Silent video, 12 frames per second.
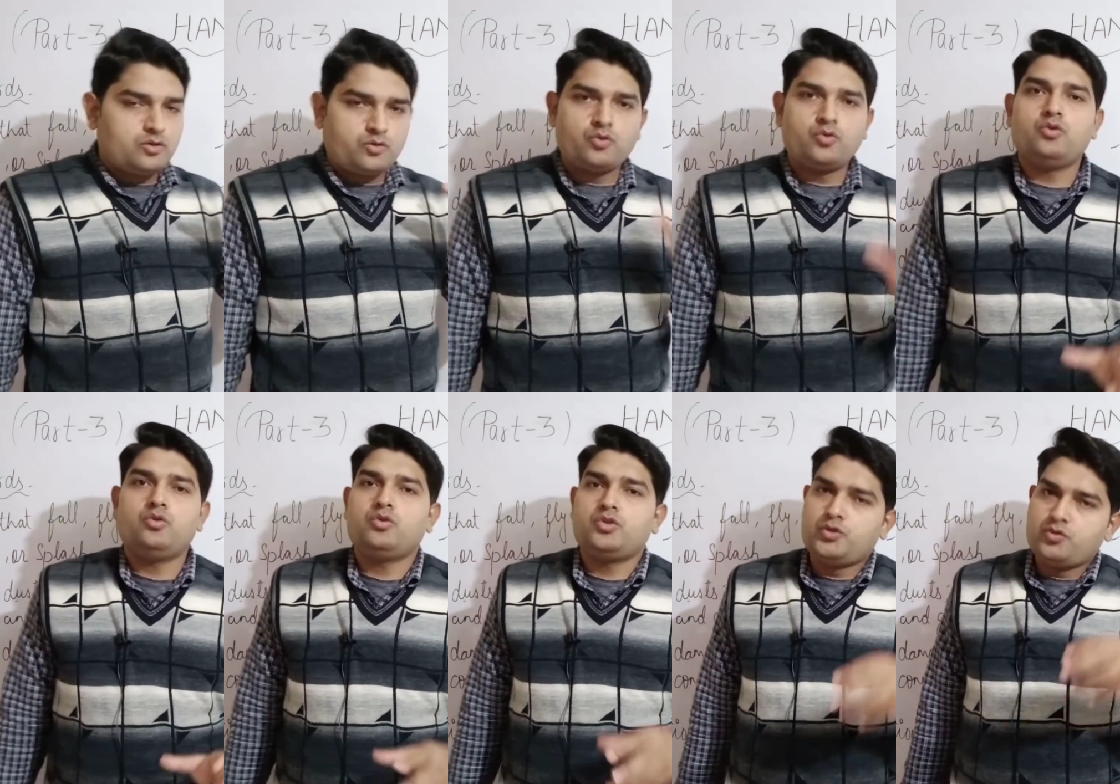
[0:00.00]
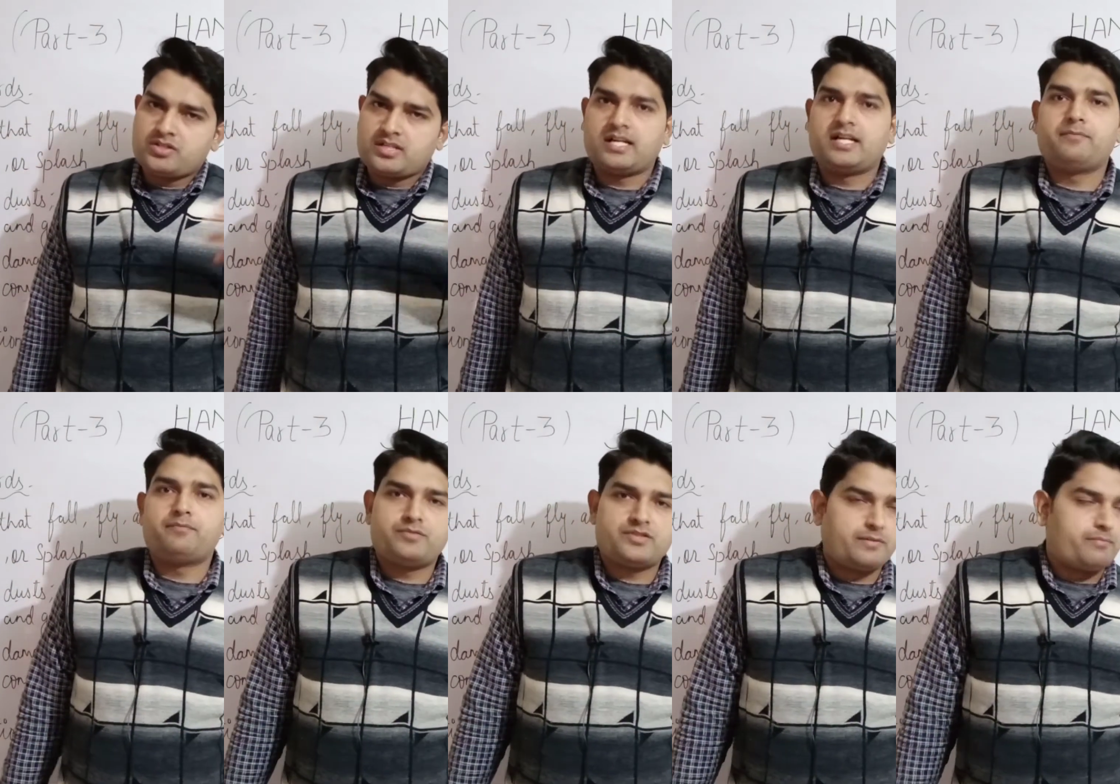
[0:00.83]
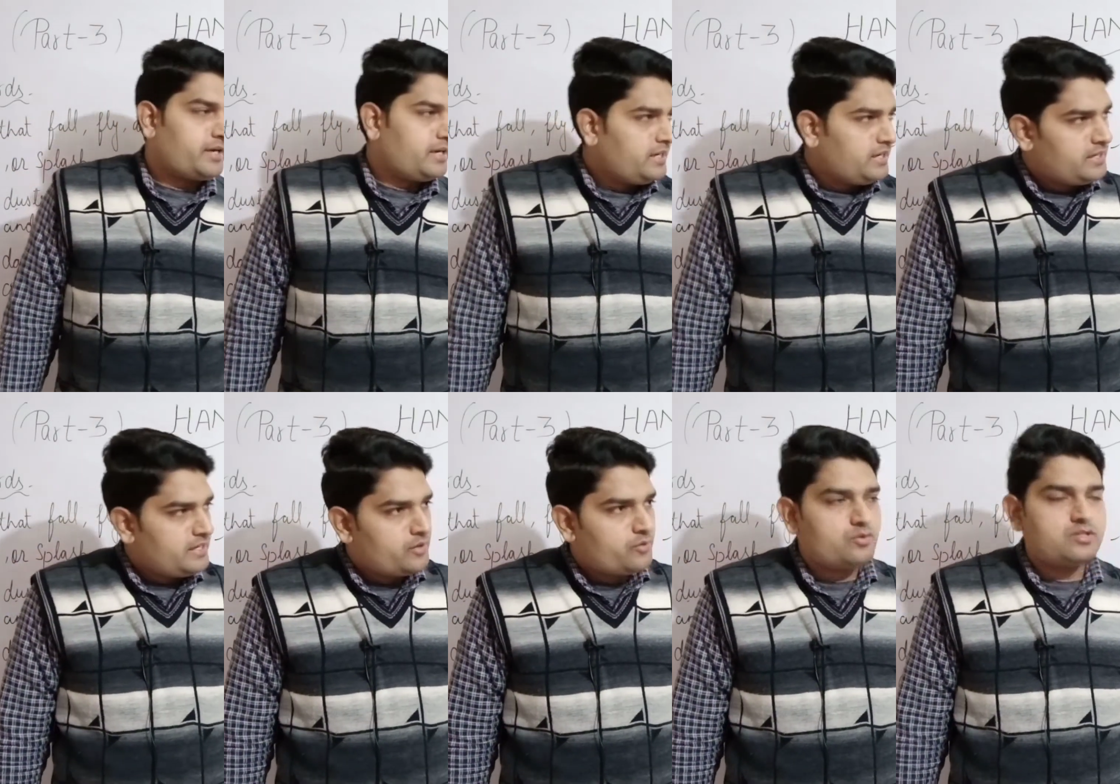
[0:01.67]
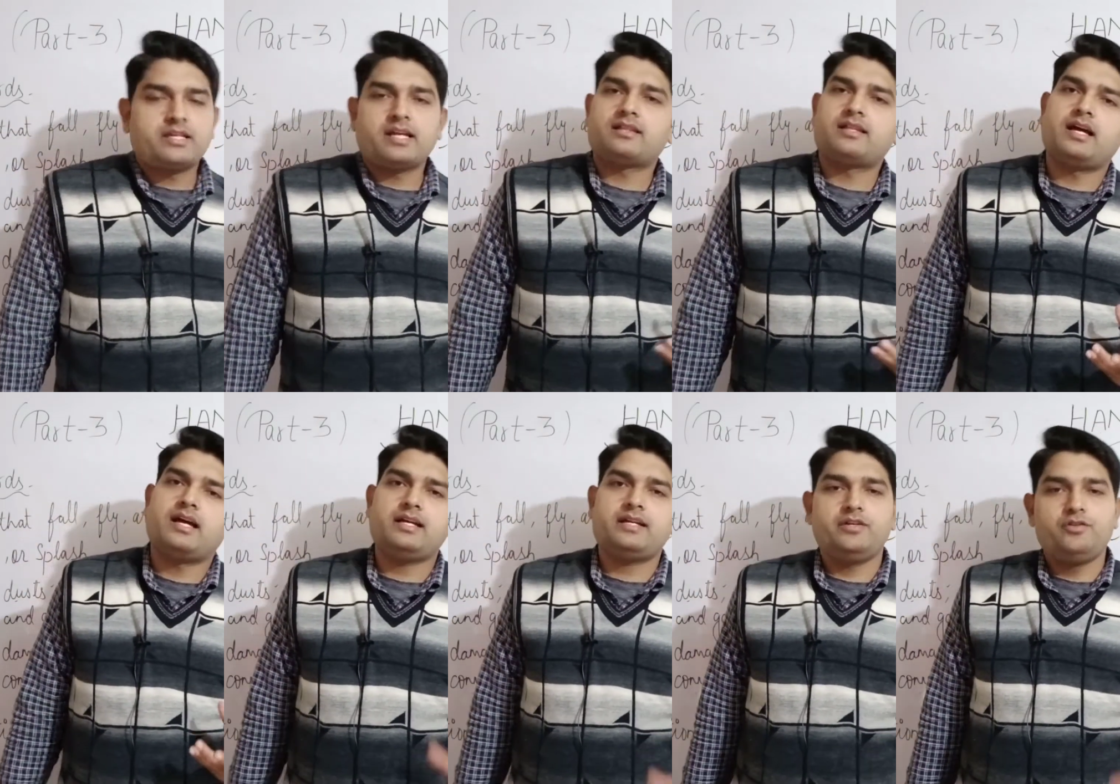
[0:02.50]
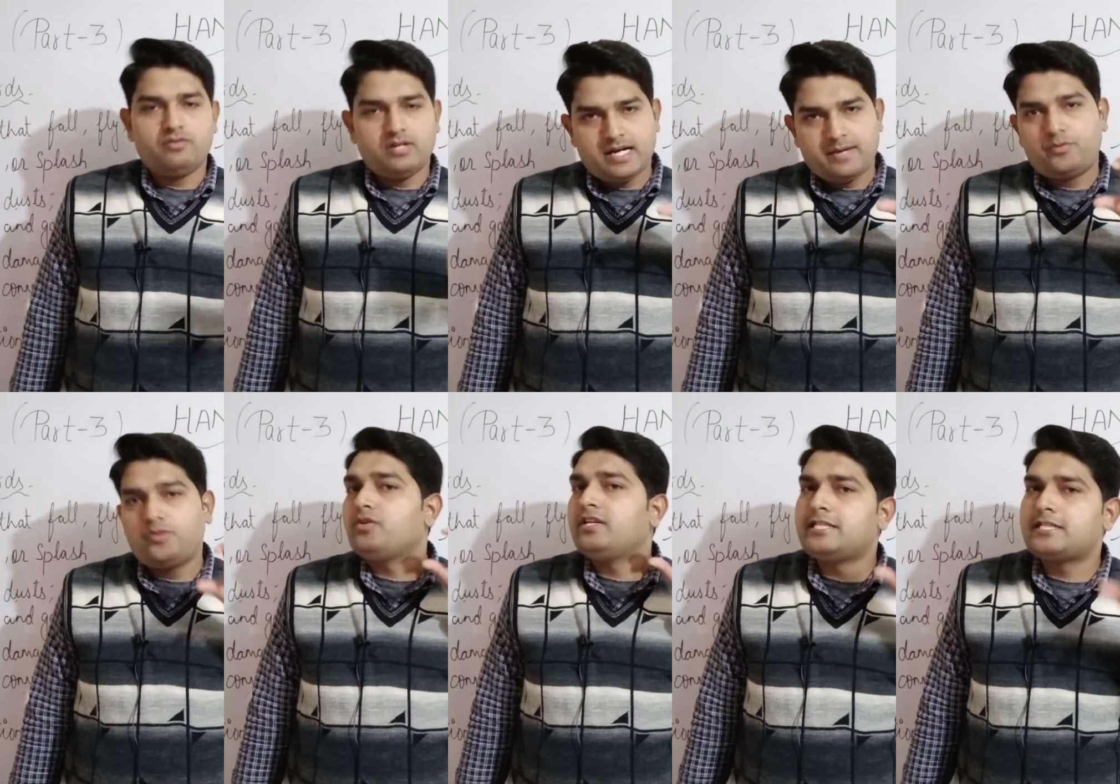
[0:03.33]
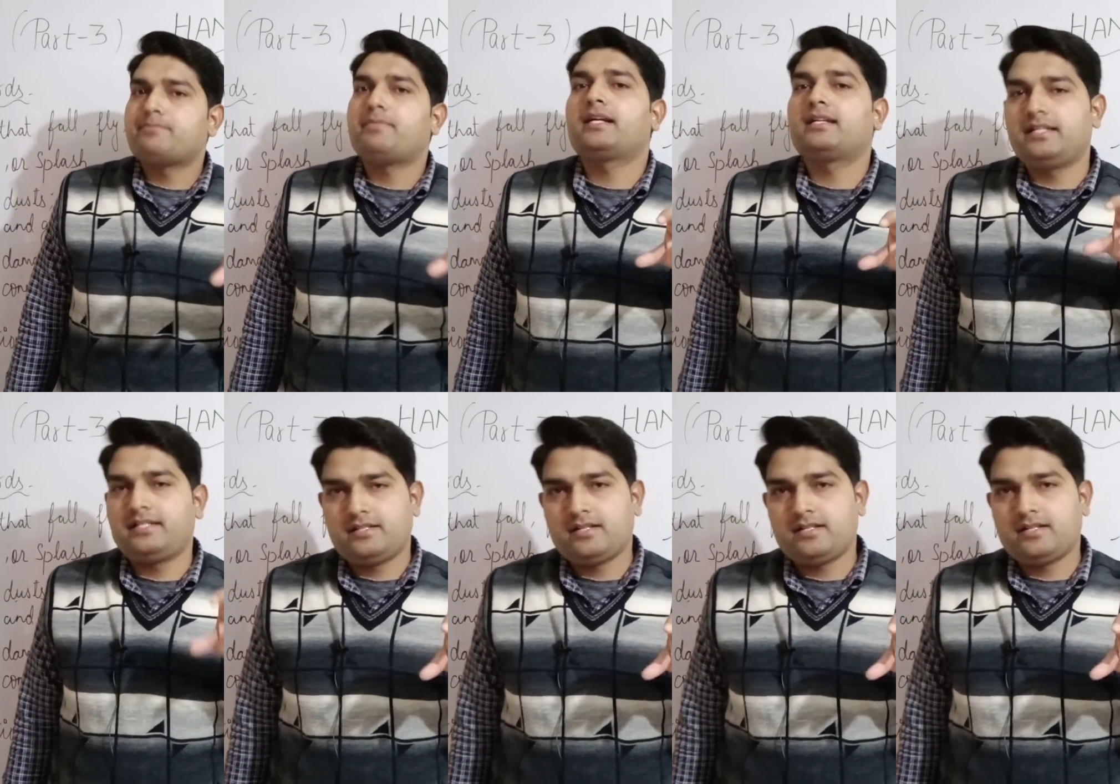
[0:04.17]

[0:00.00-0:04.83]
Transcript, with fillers: को यूज़ करने से पहले ये रूल्स कहता है कि यू हैव टू इंस्पेक्ट इट